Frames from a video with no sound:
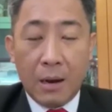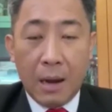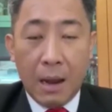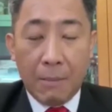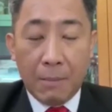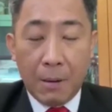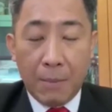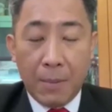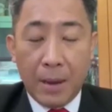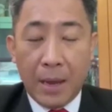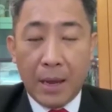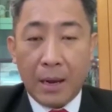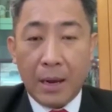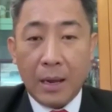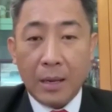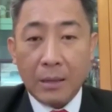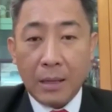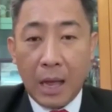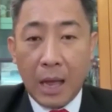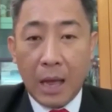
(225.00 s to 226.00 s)
รามคำแหง
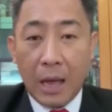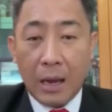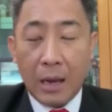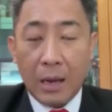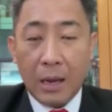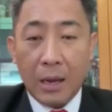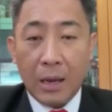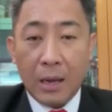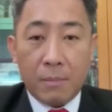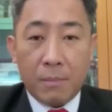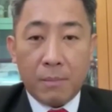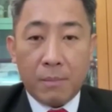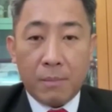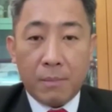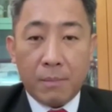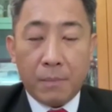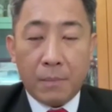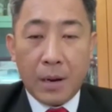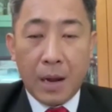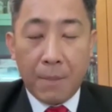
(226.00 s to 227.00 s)
ให้ทาง
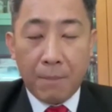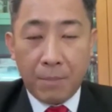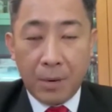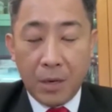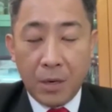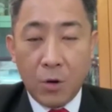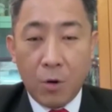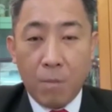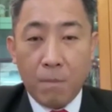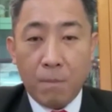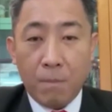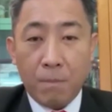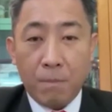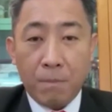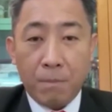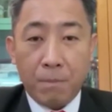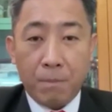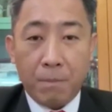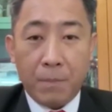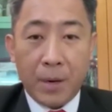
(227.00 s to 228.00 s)
คำนิยม
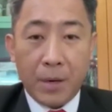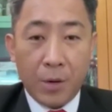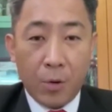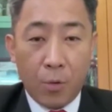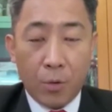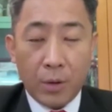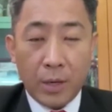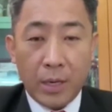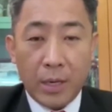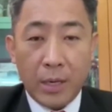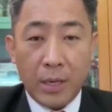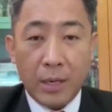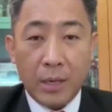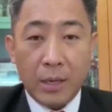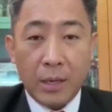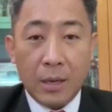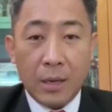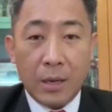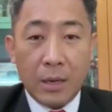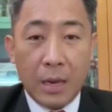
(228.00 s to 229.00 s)
ประโยคนี้
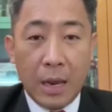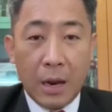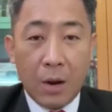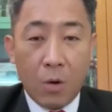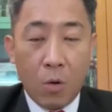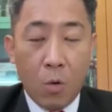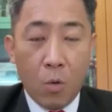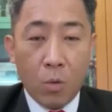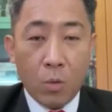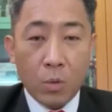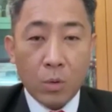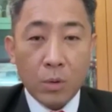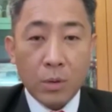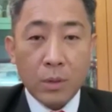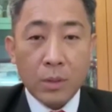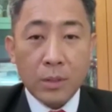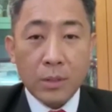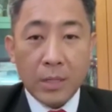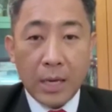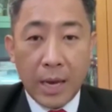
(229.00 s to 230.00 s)
ยังคง
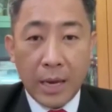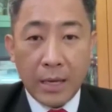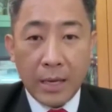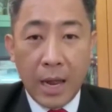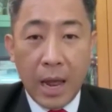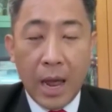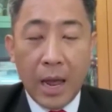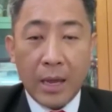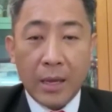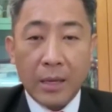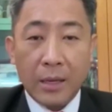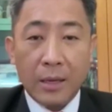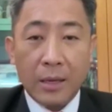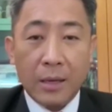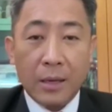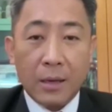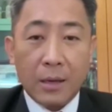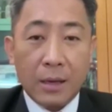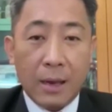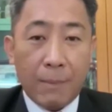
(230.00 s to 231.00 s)
ใช้ได้
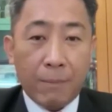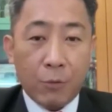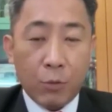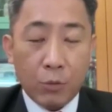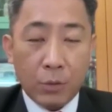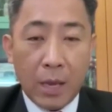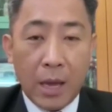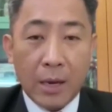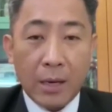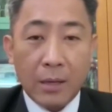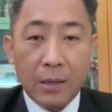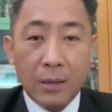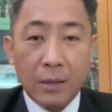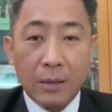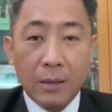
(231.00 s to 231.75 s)
กับทุกท่าน